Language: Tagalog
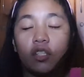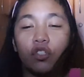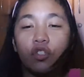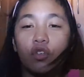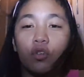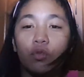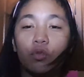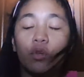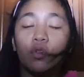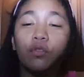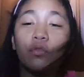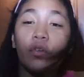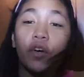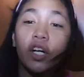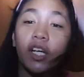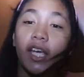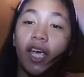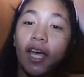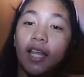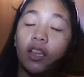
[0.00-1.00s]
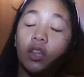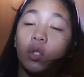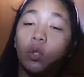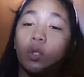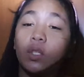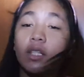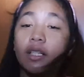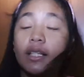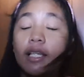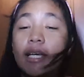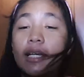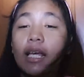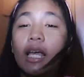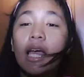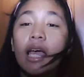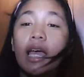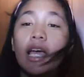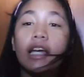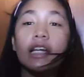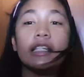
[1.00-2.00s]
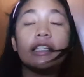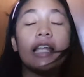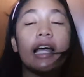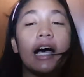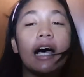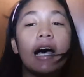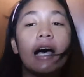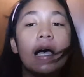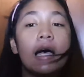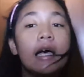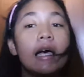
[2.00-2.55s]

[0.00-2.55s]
So, don't forget to click the